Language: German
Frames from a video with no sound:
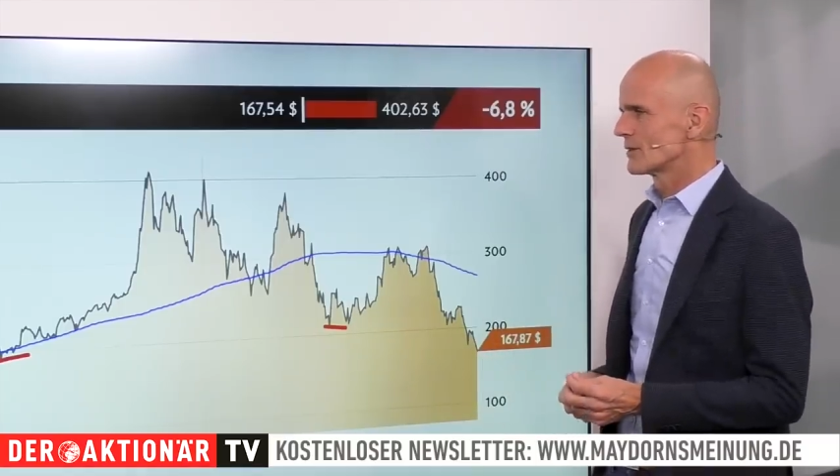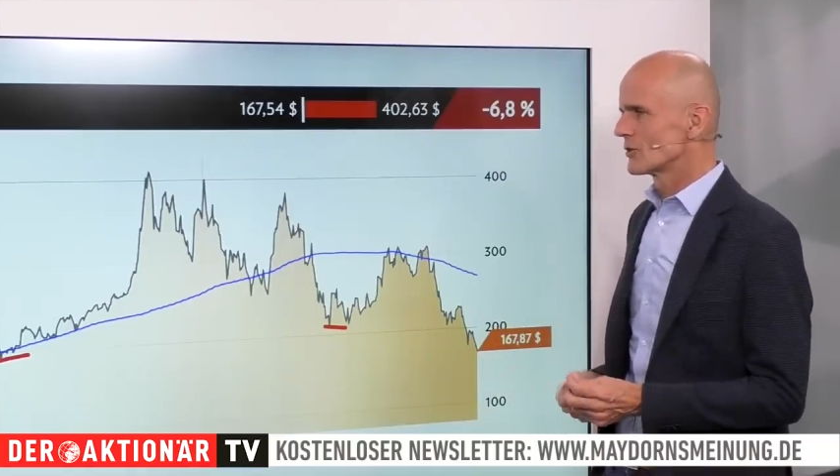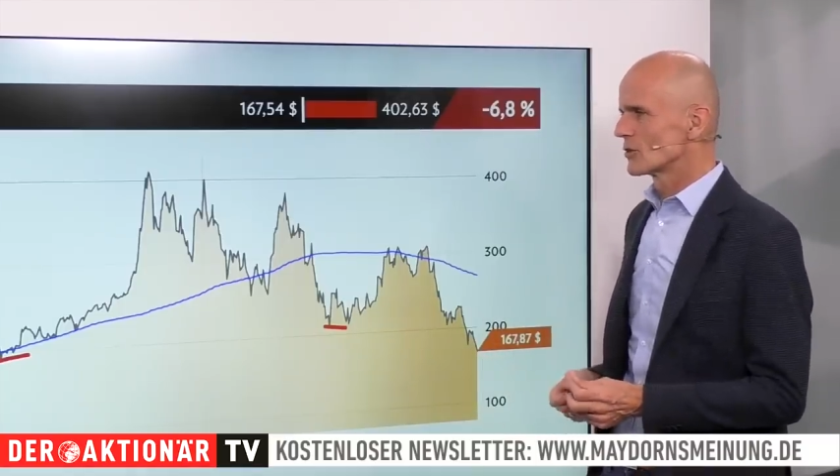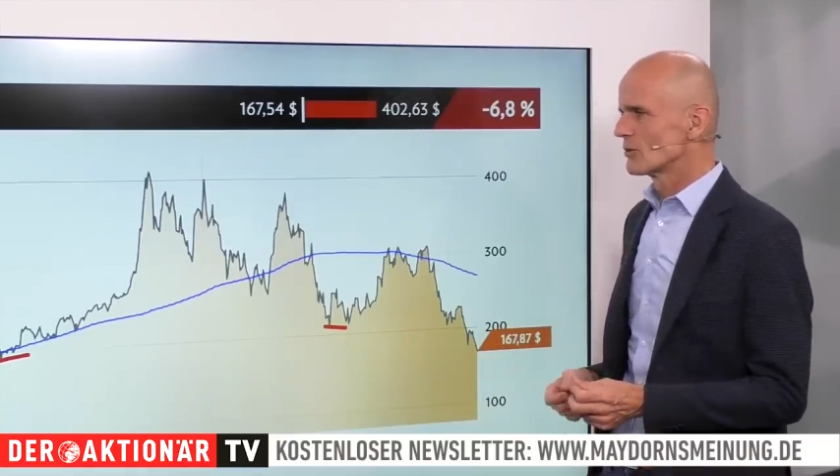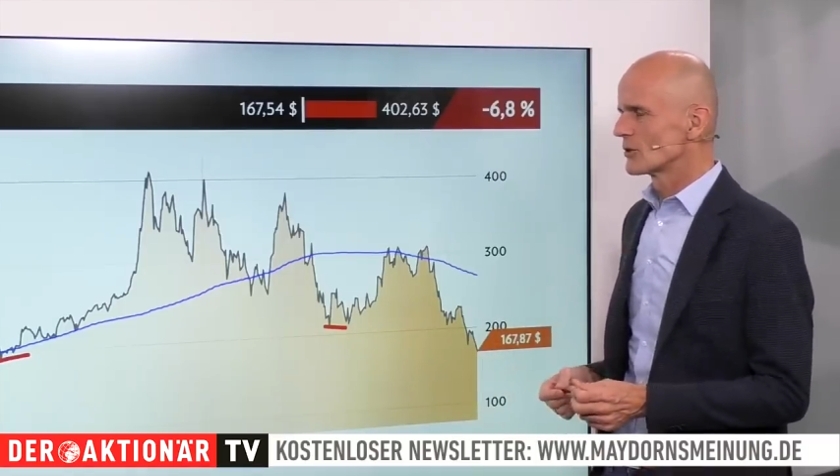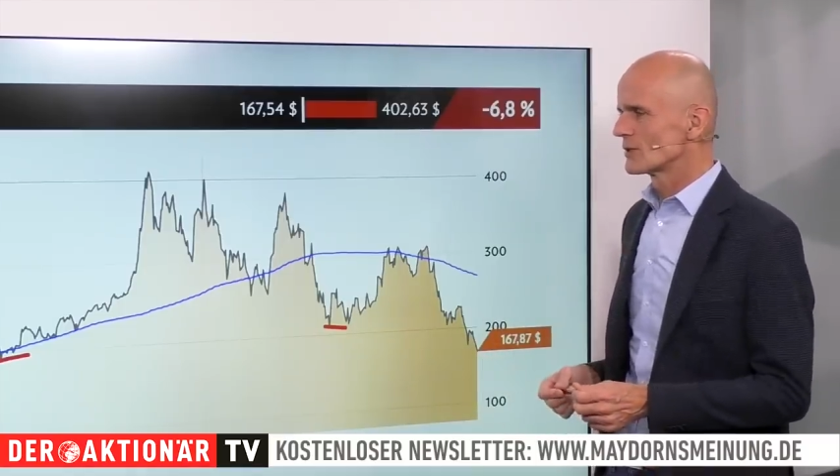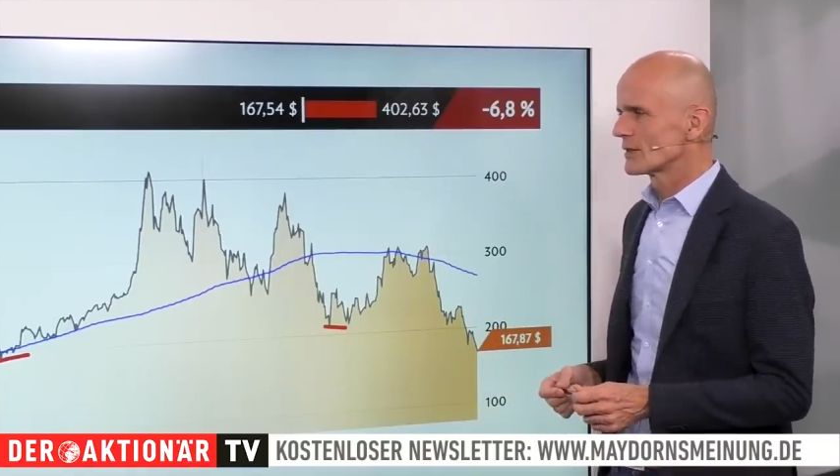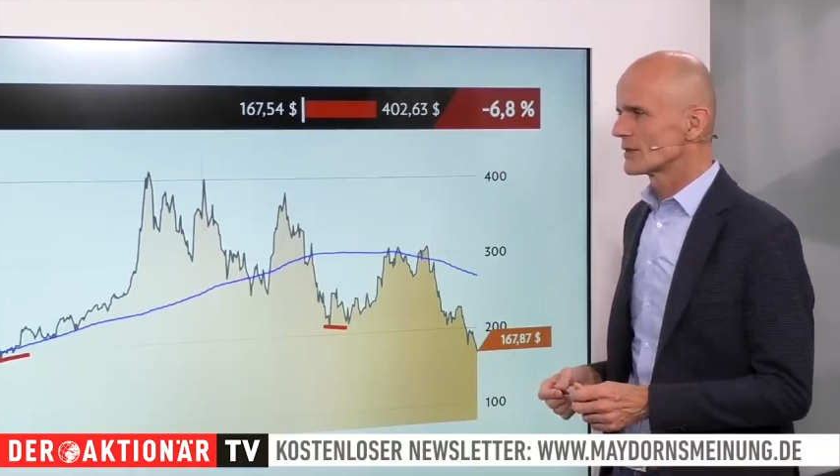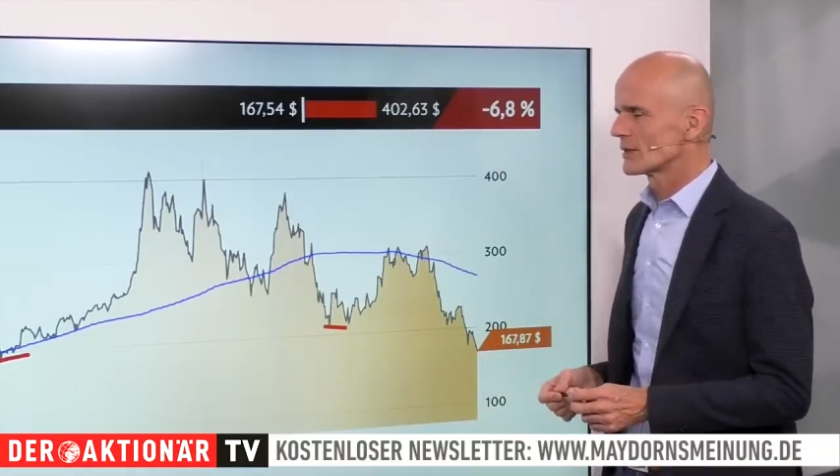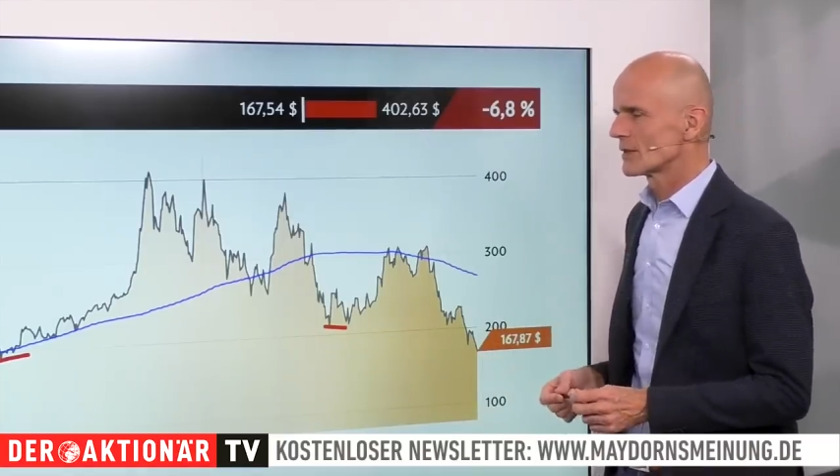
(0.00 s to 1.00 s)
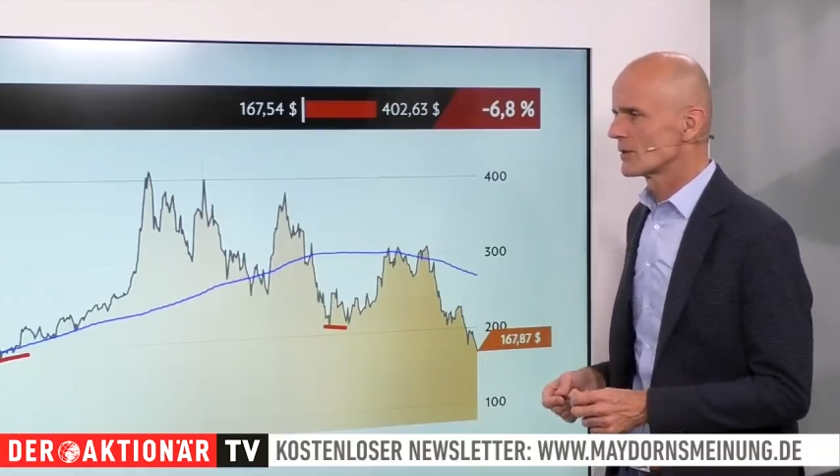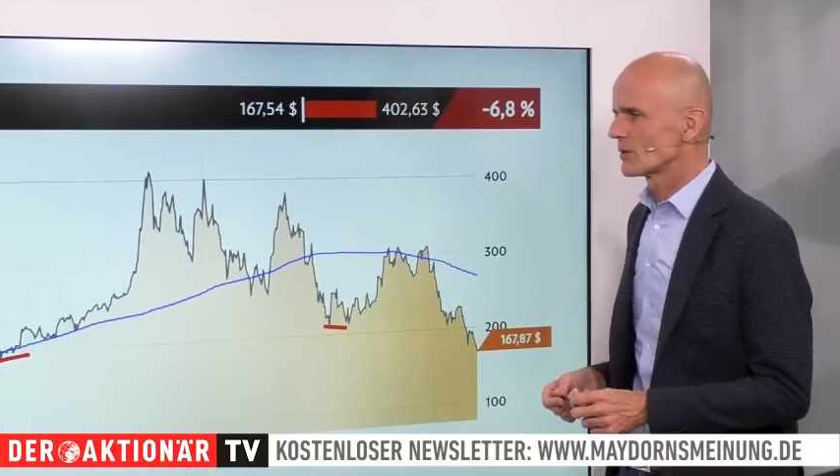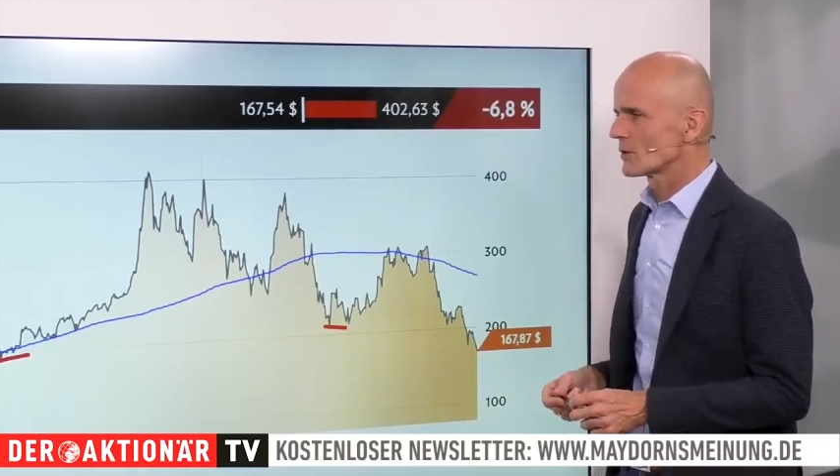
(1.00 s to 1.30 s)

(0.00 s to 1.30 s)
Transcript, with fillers: diese Stimmungswechsel, das kann auch